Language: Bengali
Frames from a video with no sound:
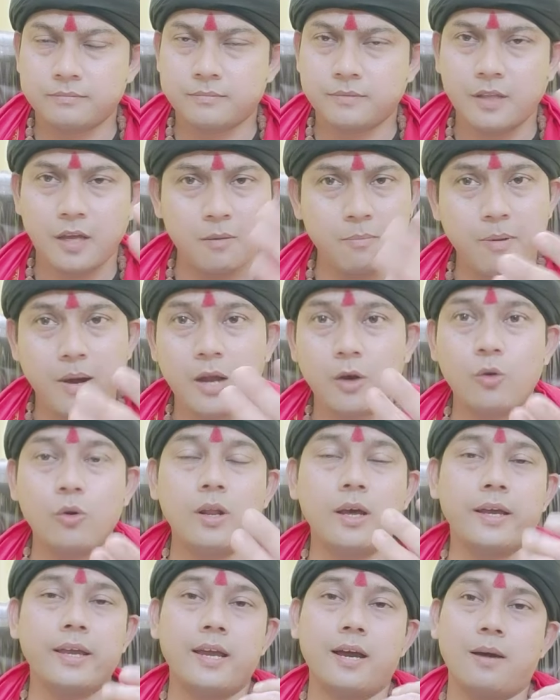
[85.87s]
তার ভালো
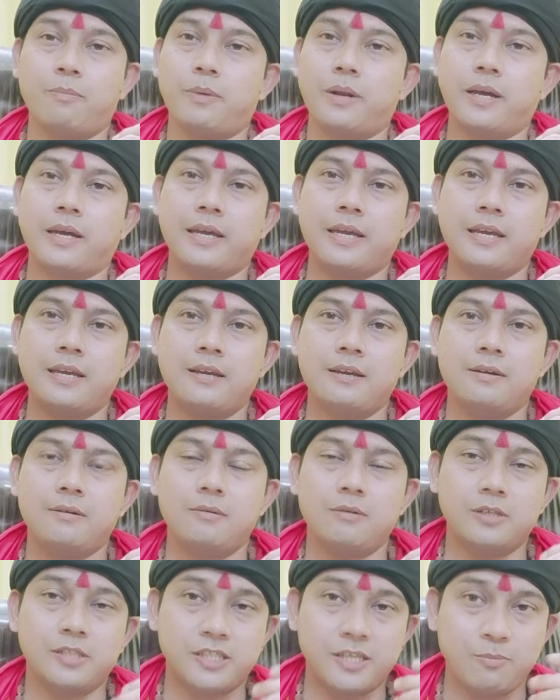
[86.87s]
লাগে আপনাকে
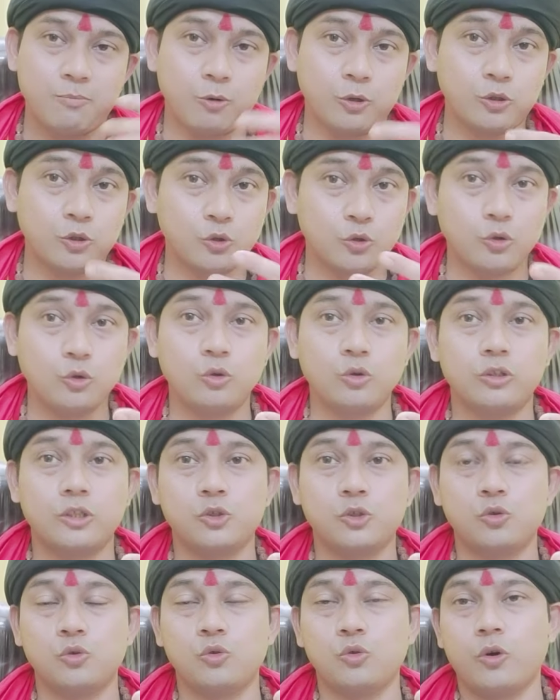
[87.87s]
সে পছন্দ
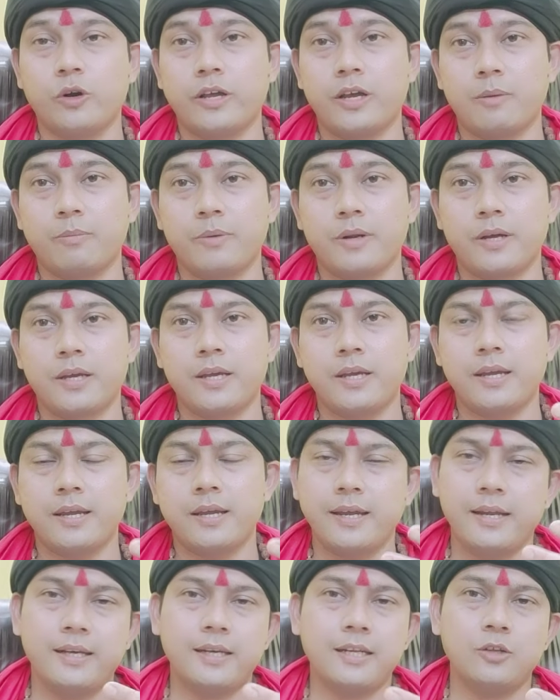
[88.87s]
করতে শুরু করে আপনাকে
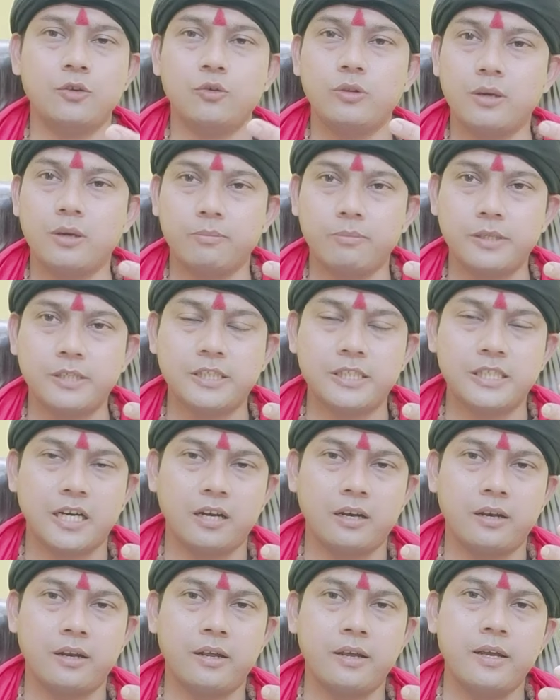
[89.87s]
এটা যদি আপনি
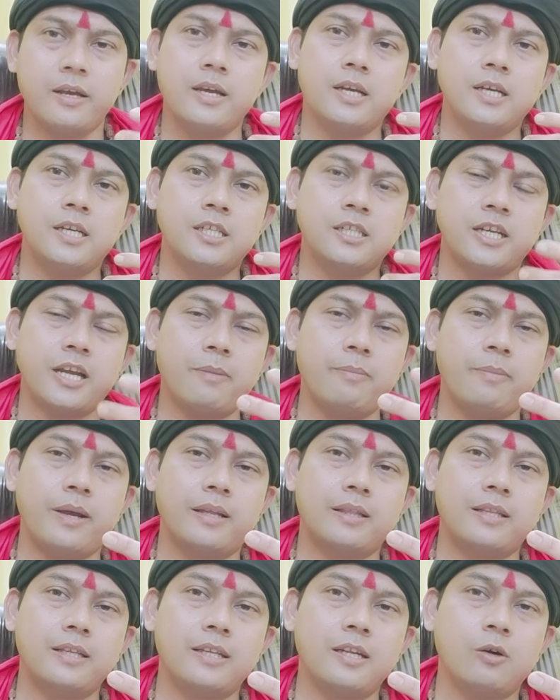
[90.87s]
চান সেই
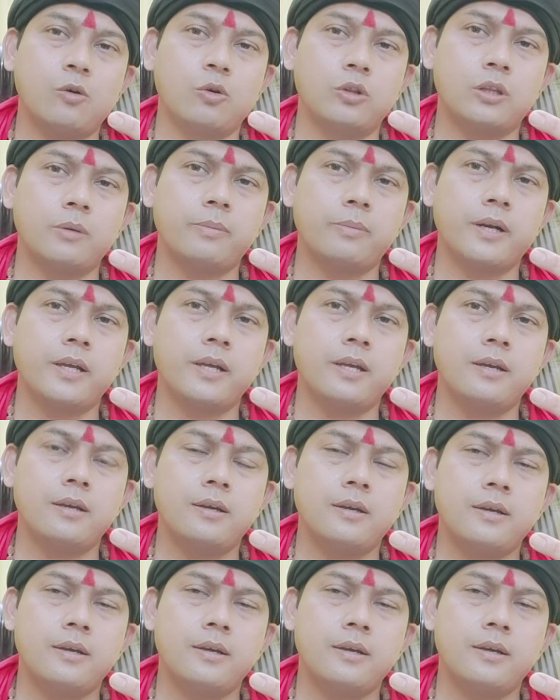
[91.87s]
ব্যক্তিটা হতে পারে